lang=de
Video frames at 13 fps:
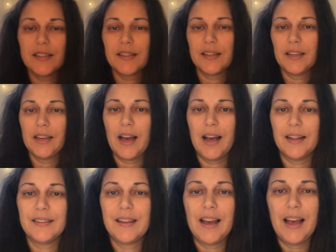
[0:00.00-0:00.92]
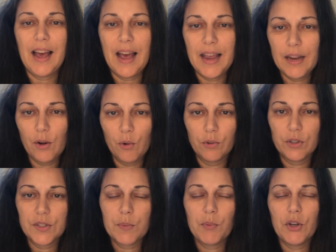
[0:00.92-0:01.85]
ist eine Karte der Heilung.
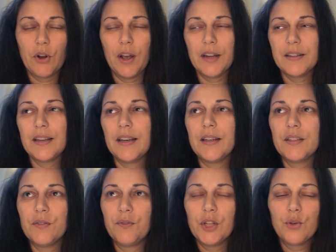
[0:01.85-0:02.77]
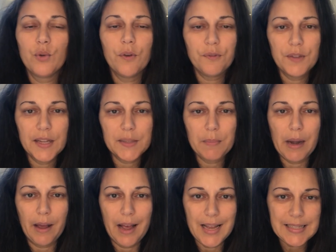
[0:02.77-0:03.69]
Das bedeutet, wir dürfen jetzt
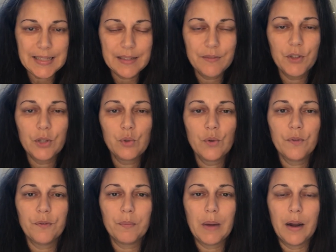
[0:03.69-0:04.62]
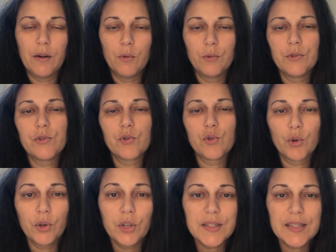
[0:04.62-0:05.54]
mal rasten, wir dürfen mal uns
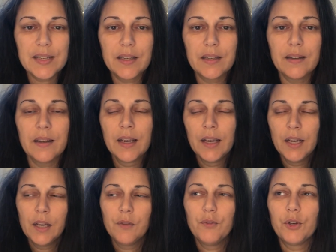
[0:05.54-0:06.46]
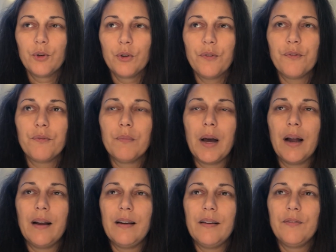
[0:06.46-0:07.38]
zurückziehen, wir dürfen
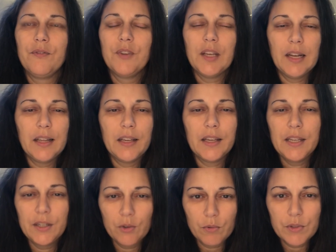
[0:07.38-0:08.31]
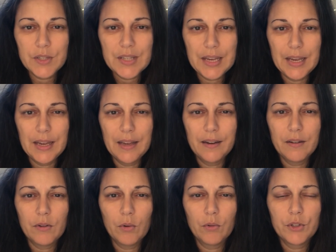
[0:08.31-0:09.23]
mal wirklich in uns
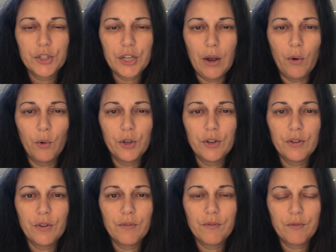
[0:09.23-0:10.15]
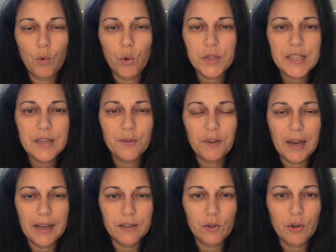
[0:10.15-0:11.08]
gehen und schauen, wo sind
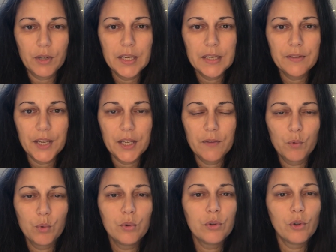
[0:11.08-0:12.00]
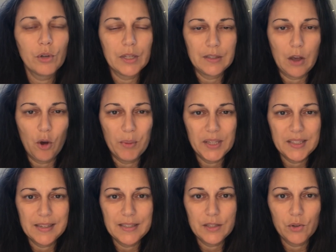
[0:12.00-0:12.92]
vielleicht noch irgendwelche Wunden oder
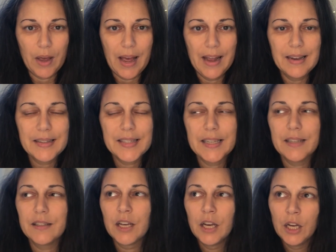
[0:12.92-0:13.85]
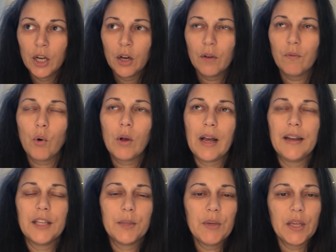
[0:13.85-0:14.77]
Traumata, die zu heilen sind, wo
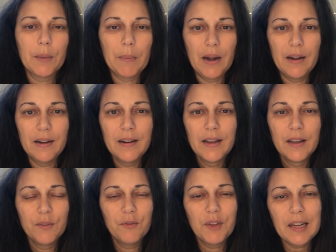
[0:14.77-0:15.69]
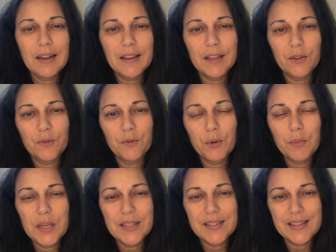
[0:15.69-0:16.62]
kann ich mich einmal wirklich für
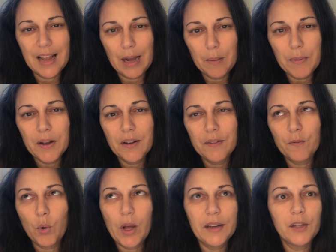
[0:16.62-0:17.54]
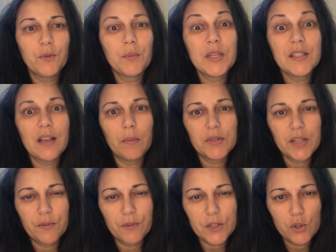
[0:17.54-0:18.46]
mich selber, wo kann ich für mich selbst
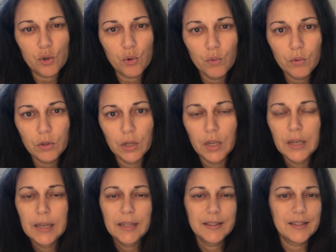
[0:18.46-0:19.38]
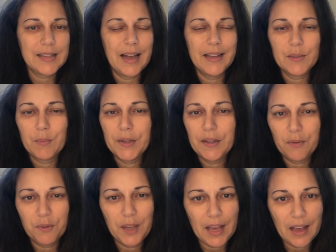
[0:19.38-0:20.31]
etwas tun. Das heißt, man
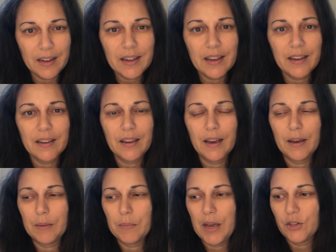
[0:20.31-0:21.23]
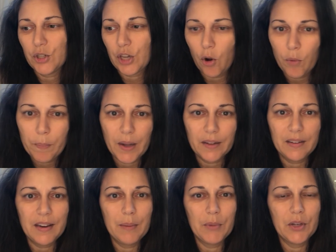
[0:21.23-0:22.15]
darf gerne ähm, ein Schaumbad
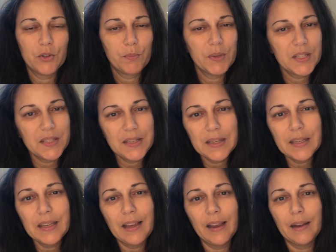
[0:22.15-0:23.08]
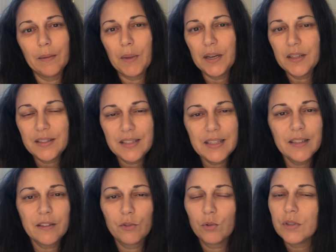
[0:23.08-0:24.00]
nehmen, spazieren gehen,
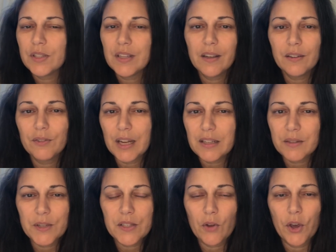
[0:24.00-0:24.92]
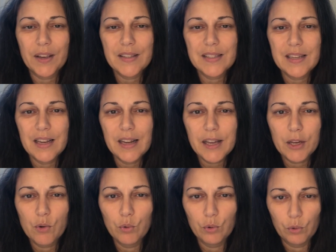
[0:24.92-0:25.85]
meditieren, tut irgendwas, was eurer Seele
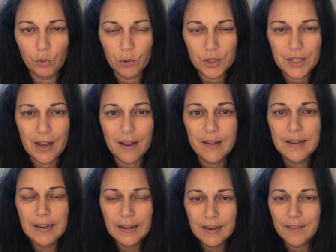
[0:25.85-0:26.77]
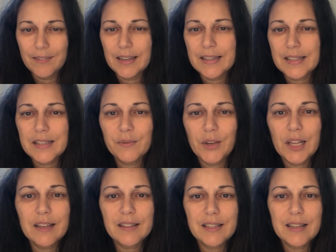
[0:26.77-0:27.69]
gut tut, ja, weil das ist
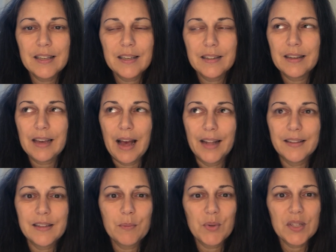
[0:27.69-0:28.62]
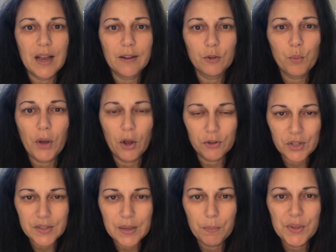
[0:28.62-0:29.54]
wirklich die, die Karte, die besagt, du brauchst brauchst
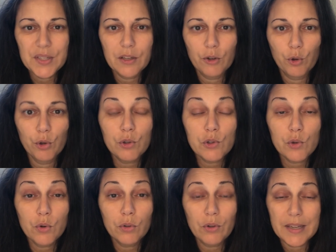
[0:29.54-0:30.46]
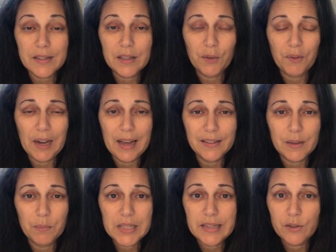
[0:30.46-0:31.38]
jetzt ein bisschen Rückzug, du hast dich vielleicht
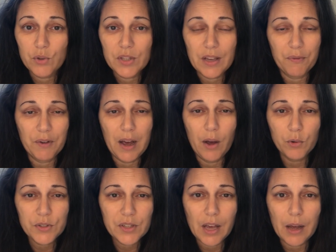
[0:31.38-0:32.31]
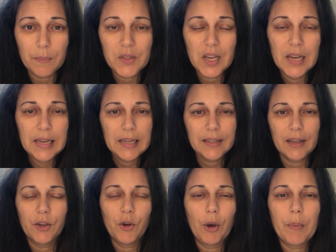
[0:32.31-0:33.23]
ein bisschen zu sehr verausgabt,
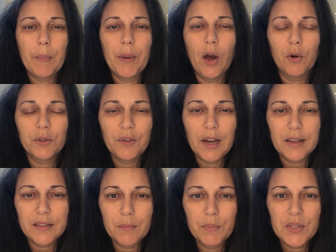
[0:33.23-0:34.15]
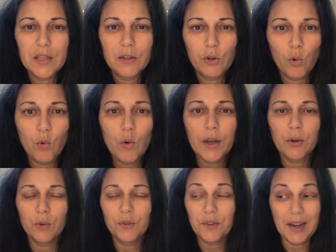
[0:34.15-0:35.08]
dein Körper braucht vielleicht ein bisschen
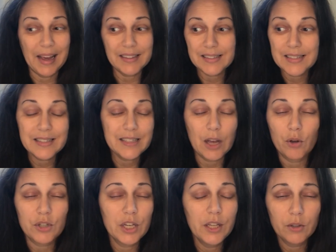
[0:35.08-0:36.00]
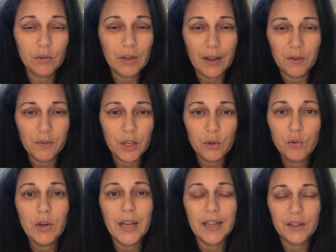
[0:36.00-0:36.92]
Ruhe und vielleicht ist es auch schlicht und einfach
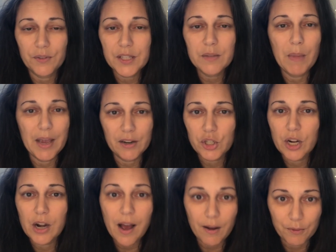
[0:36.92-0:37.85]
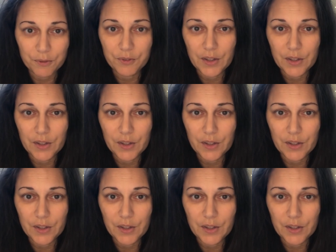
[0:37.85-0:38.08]
nur etwas mehr Schlaf,